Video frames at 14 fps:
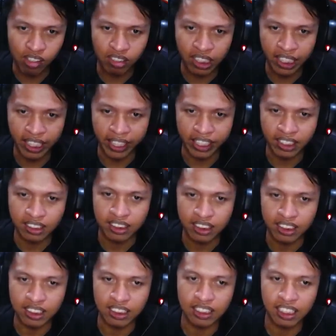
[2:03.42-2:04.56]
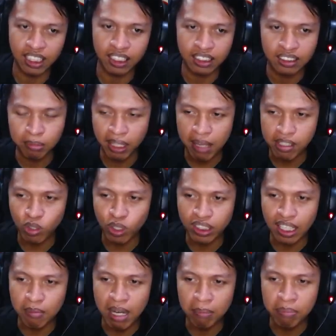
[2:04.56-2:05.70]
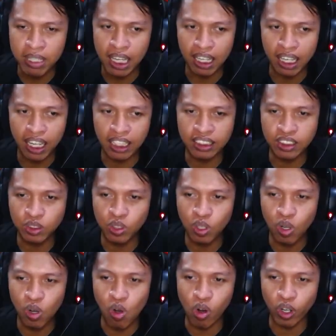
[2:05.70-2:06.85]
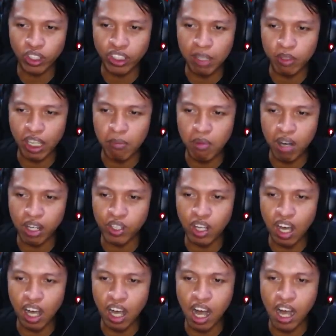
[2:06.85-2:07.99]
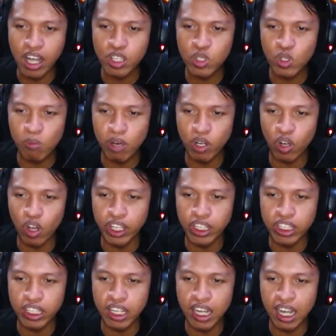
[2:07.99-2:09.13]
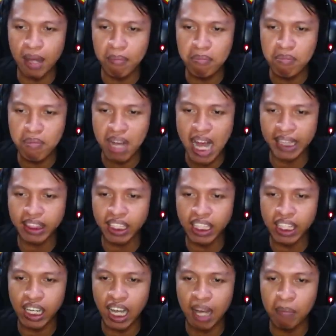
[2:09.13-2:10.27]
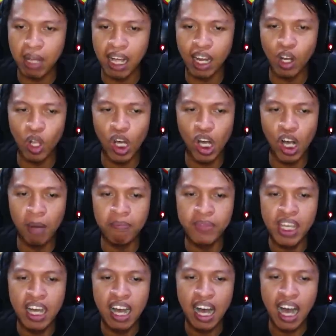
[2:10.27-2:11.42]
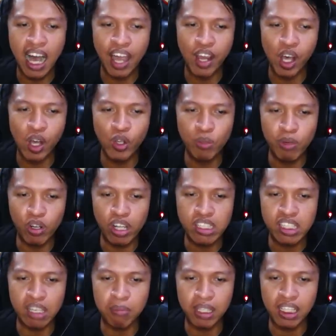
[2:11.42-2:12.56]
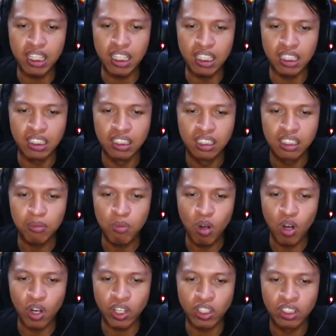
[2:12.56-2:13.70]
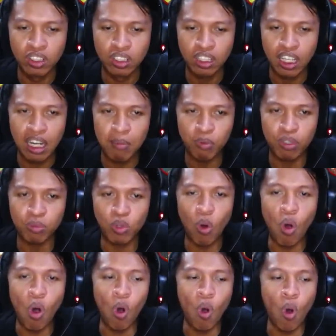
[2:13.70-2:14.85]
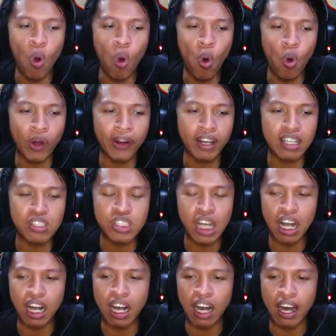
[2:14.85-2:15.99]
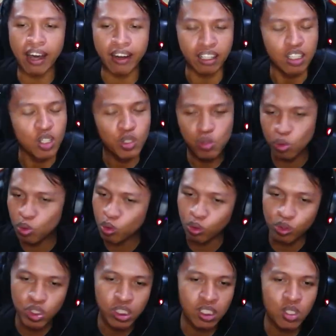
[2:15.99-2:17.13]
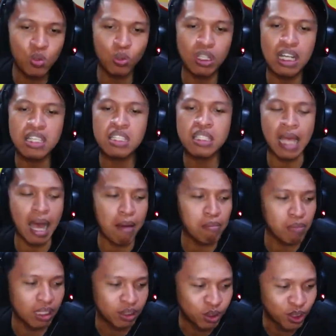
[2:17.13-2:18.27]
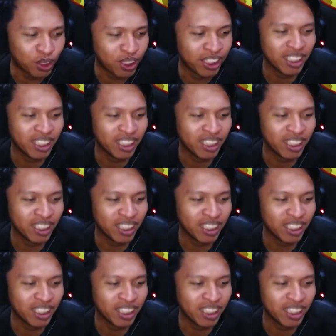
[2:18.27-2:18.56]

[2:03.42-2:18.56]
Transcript: Oke, okay. kita lihat seperti apa kekuatan Mafia. Let's go. Oke, okay, tembak-tembak. Nice. Humanoidnya mati kah belum? Ayo humanoid skibidi. Come on. Kenapa betul-betul? Oh, kena cakar. Jurusnya juga sama, cuy.